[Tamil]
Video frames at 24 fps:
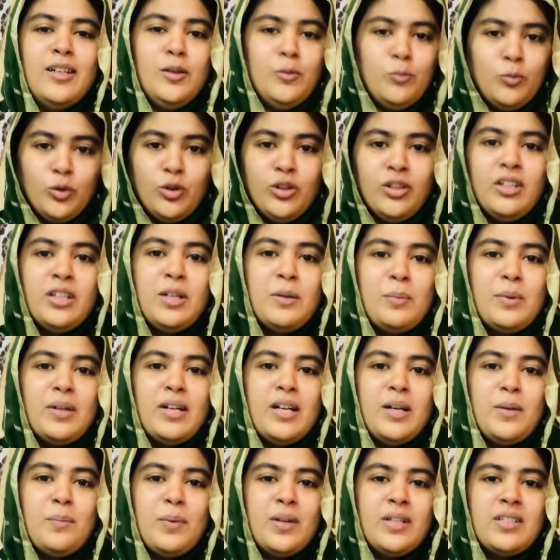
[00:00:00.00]
முதுகுக்கு
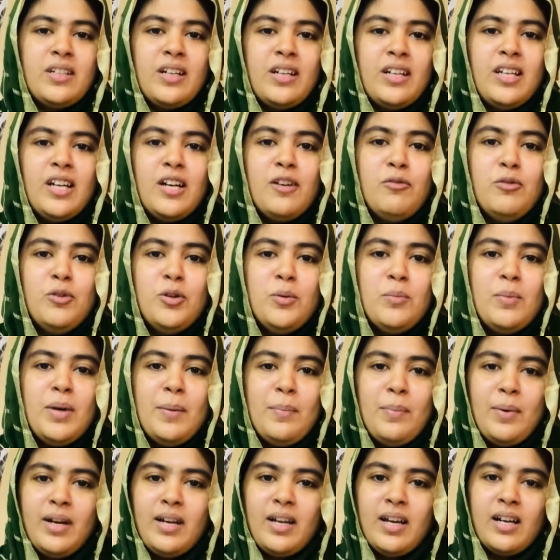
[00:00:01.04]
பின்னாடி பேசுகிற எவனுமே
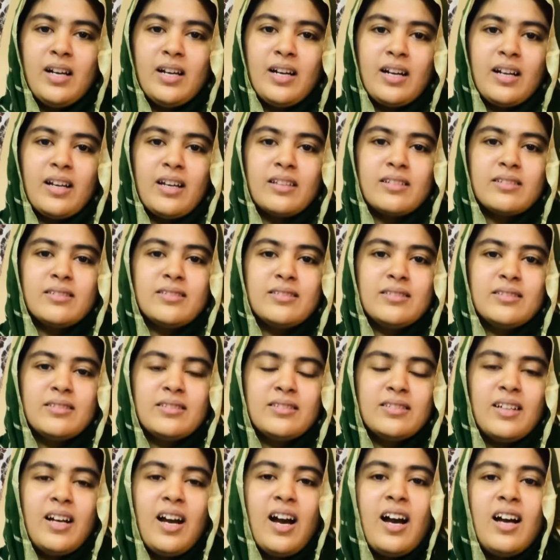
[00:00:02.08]
பெரிய ஆள் கிடையாது
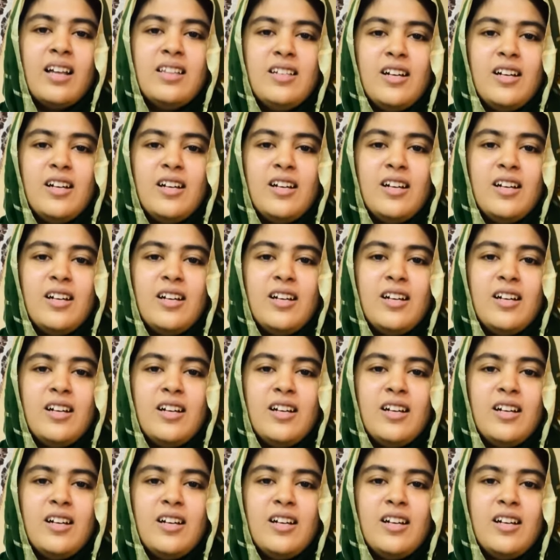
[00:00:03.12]
அது